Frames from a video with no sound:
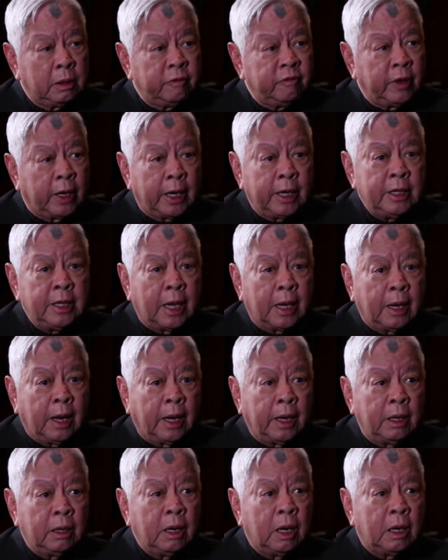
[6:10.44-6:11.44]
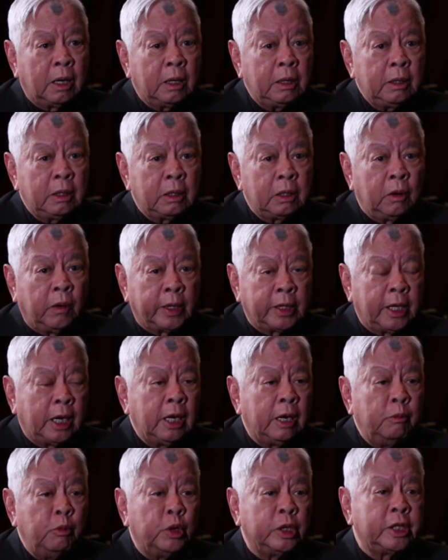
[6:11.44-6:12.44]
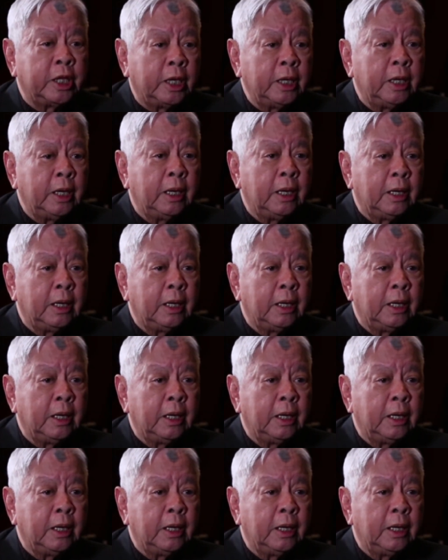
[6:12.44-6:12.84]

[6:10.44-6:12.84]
và cái nhạc cảnh đó gọi tên là Mùa Thi.